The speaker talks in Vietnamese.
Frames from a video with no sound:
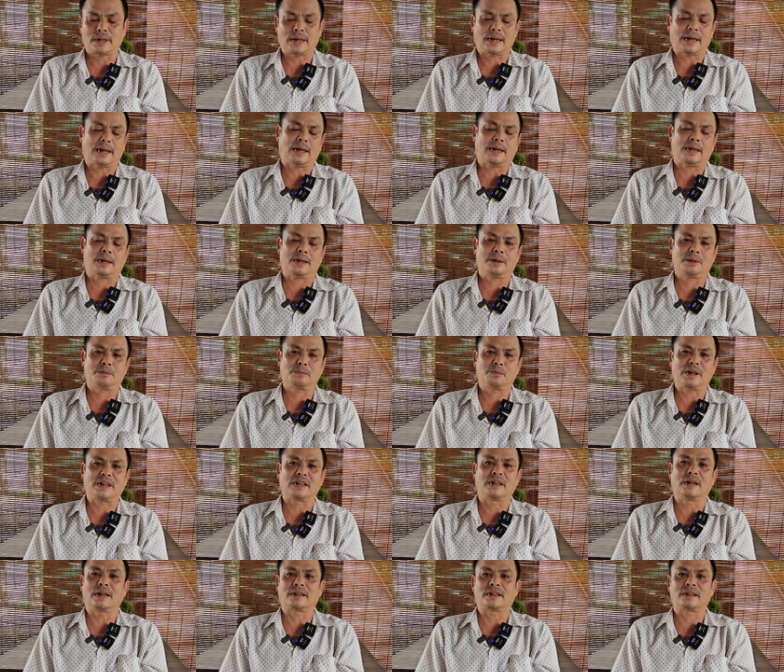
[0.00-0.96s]
cả
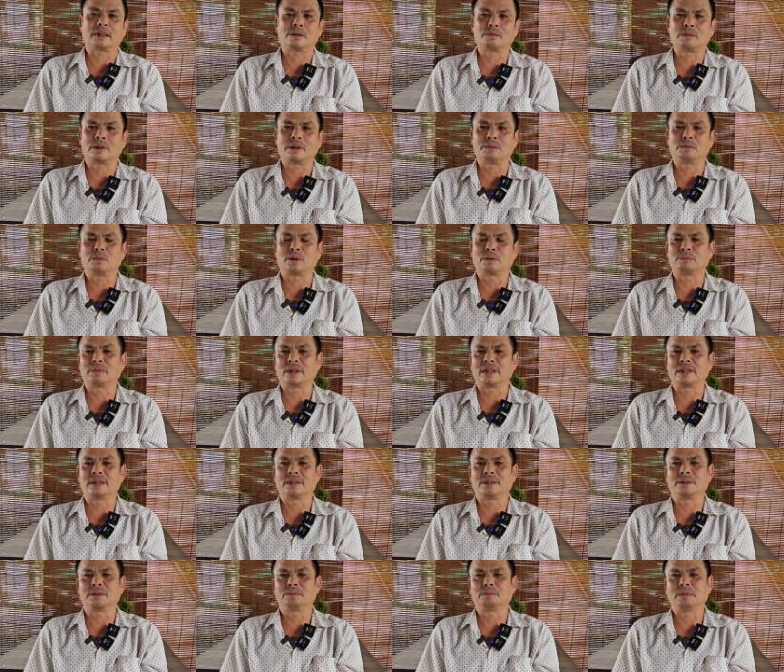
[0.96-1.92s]
mọi người chứ không phải một
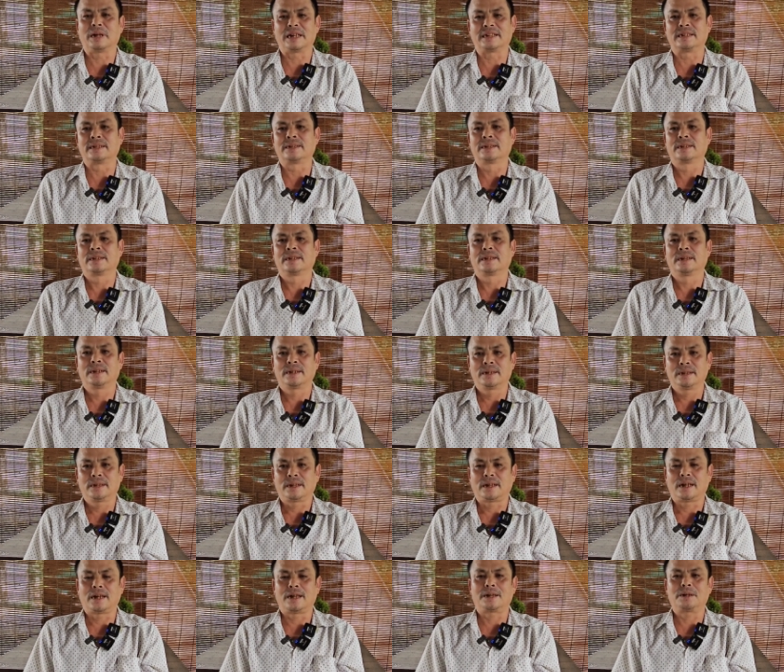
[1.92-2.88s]
mình mình
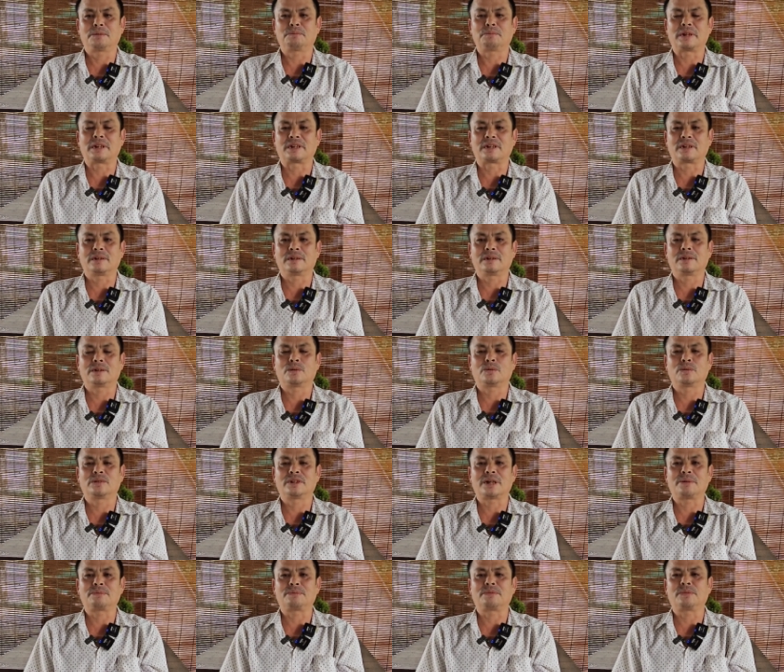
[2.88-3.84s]
Đấy, mình cứ
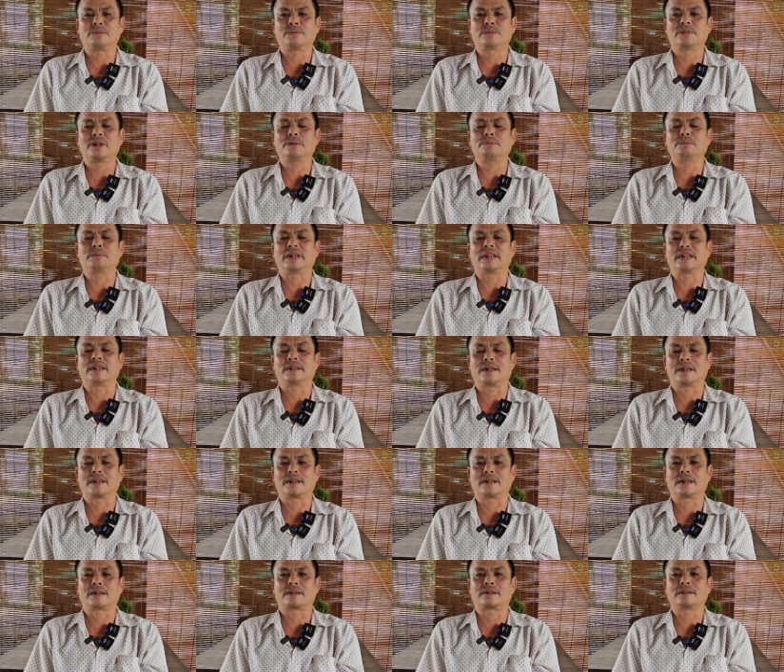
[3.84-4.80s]
thu nhập cũng rất bình
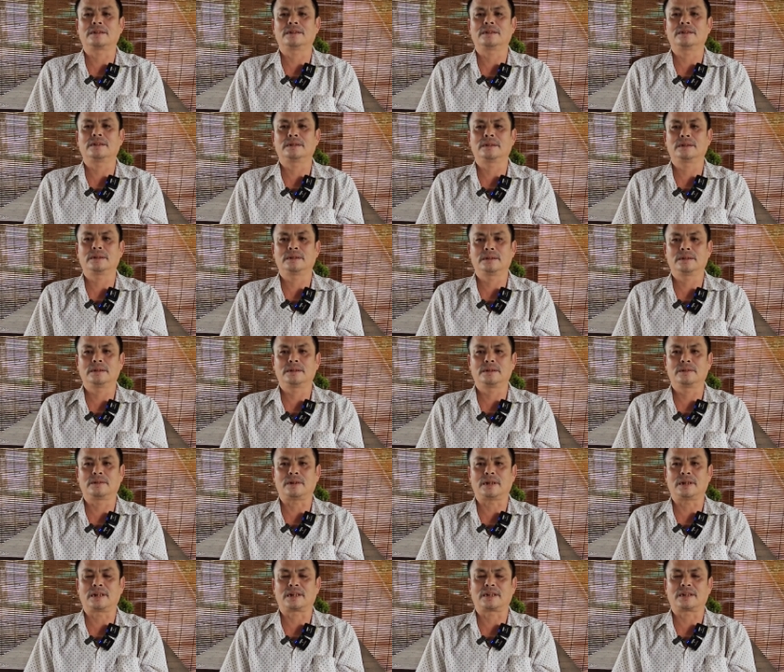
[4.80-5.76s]
thường là
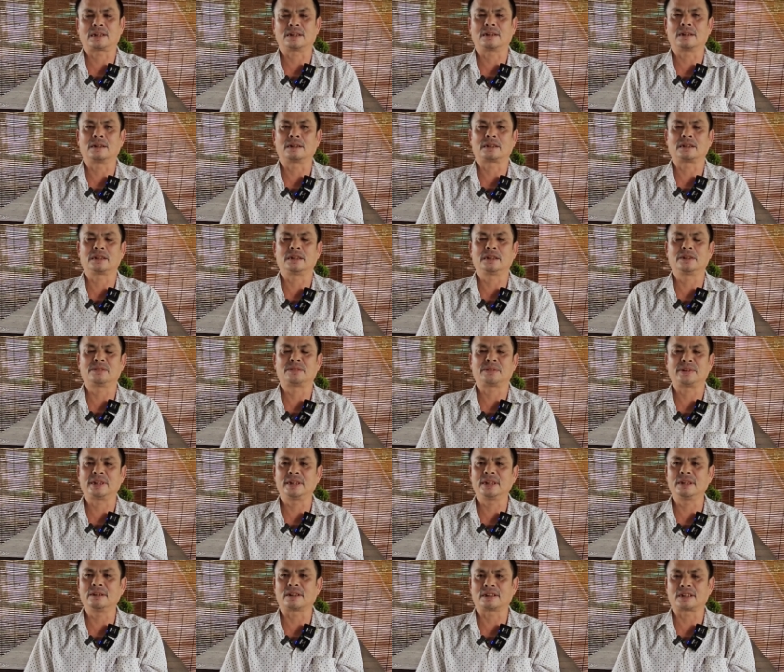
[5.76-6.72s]
cứ gọi là trừ chi
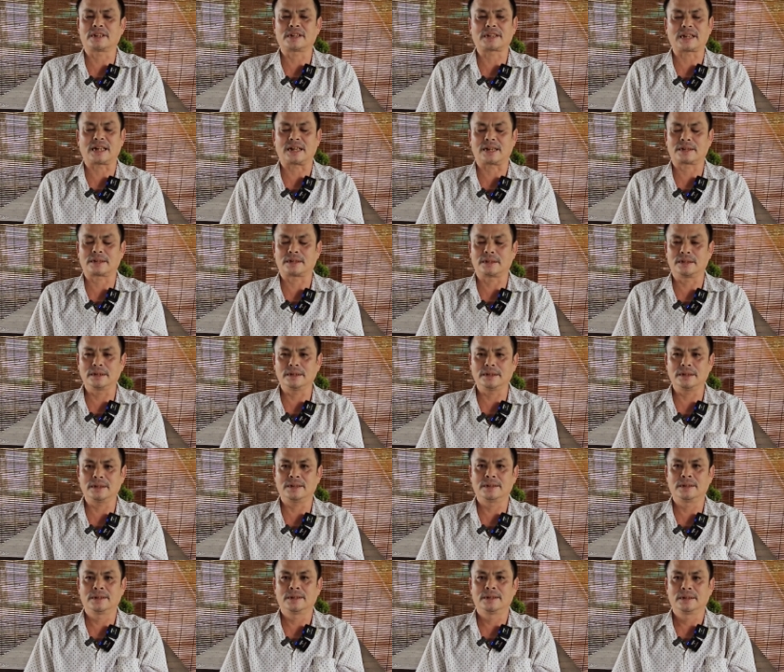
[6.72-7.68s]
phí rồi tất cả các thứ
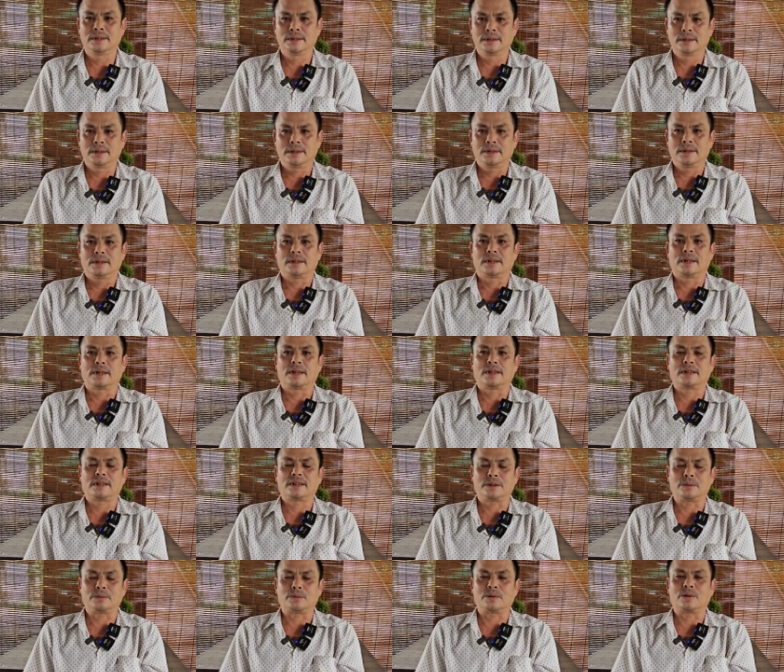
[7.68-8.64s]
ấy yeah. Dạ.
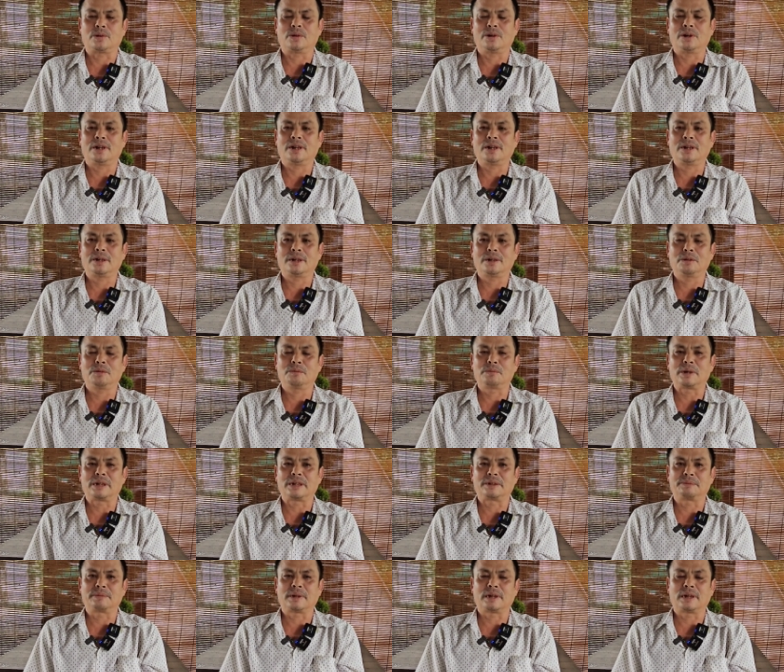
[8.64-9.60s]
Đấy, chịu khó nếu
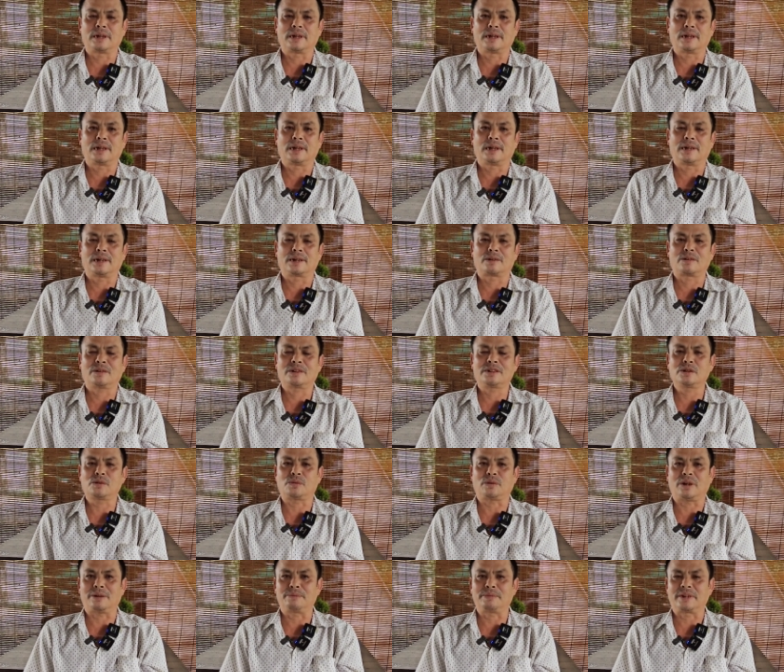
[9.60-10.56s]
mình mà có
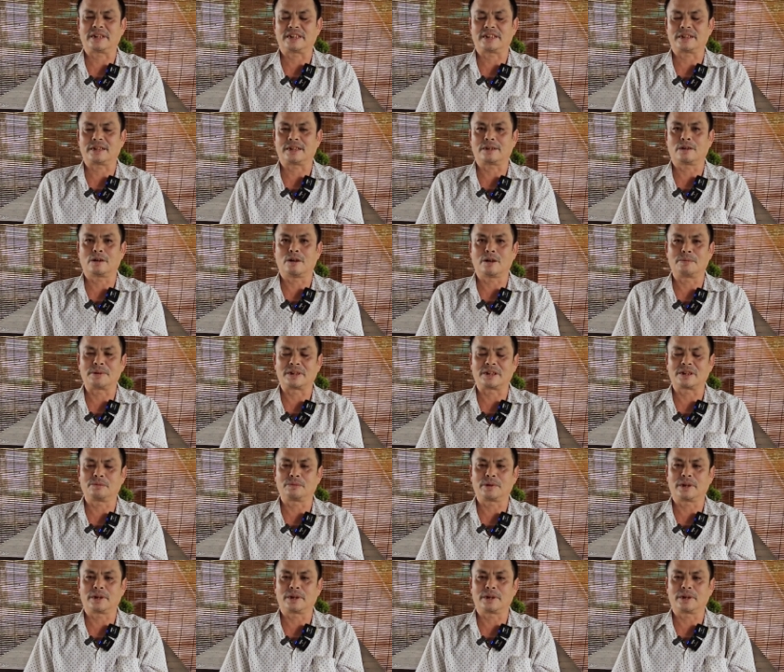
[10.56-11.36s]
sức khỏe mình chở đồ mình